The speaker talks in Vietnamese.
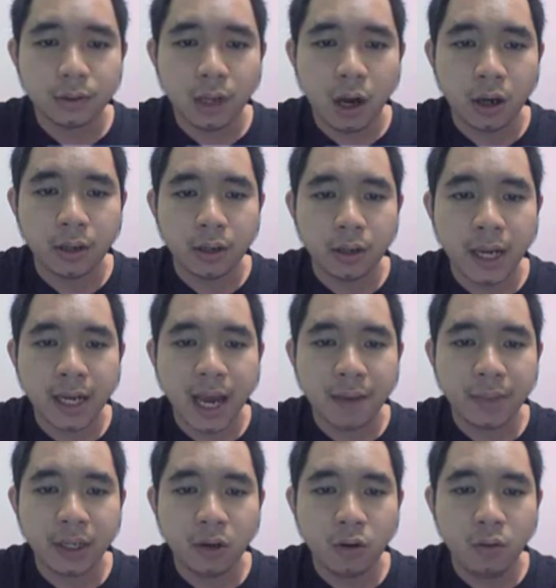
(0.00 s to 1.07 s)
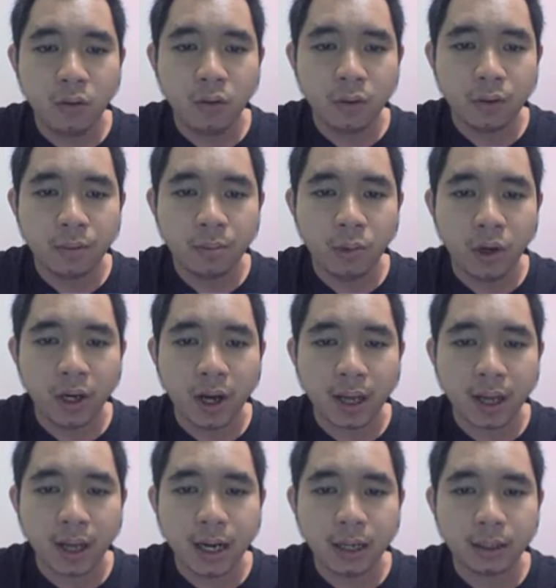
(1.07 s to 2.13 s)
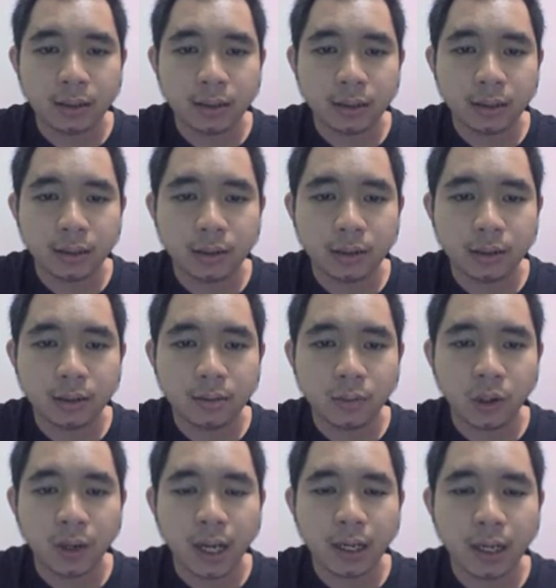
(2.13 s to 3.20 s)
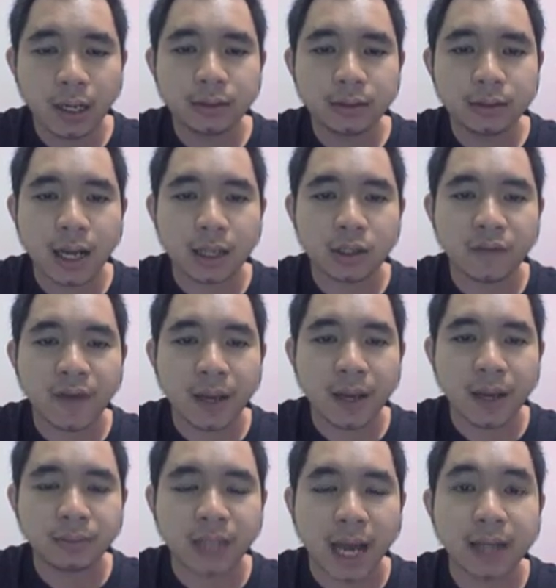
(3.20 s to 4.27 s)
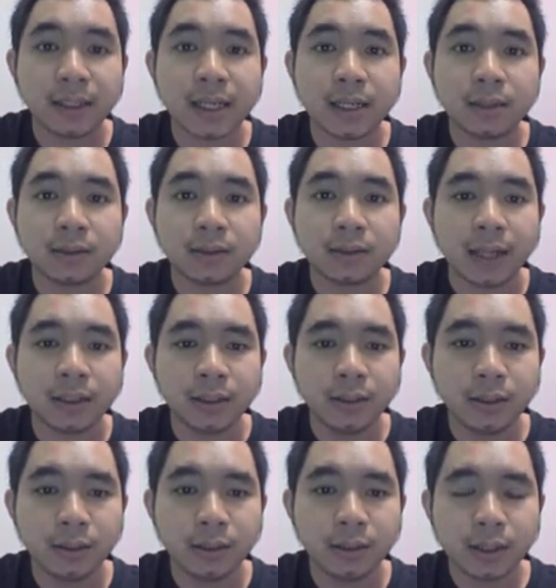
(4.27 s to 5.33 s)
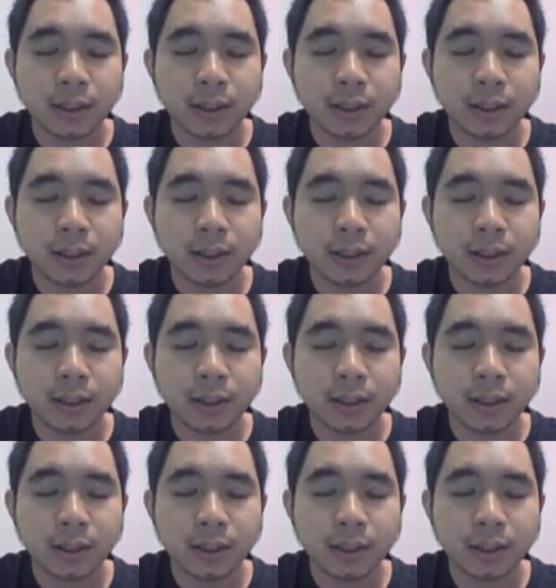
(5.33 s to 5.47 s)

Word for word: rồi mega menu reloader reloader tức là cho phép tải tải trước